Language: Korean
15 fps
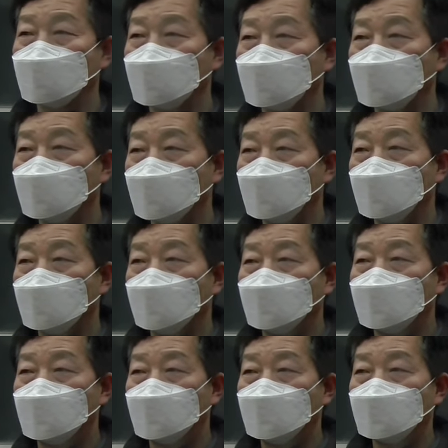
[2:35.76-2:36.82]
이제
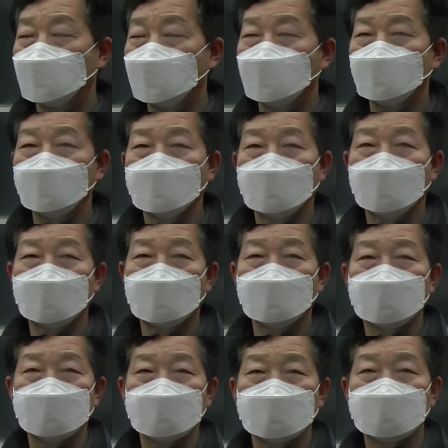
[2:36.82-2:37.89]
침수가
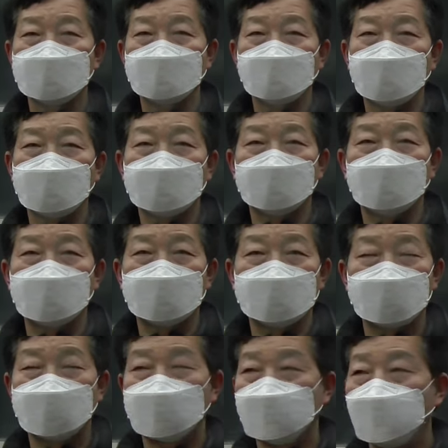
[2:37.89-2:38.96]
되는 것을 막기
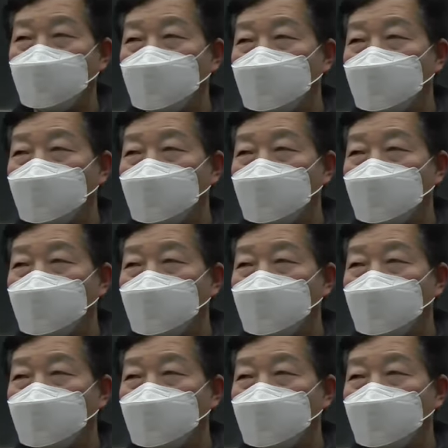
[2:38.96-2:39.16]
위해서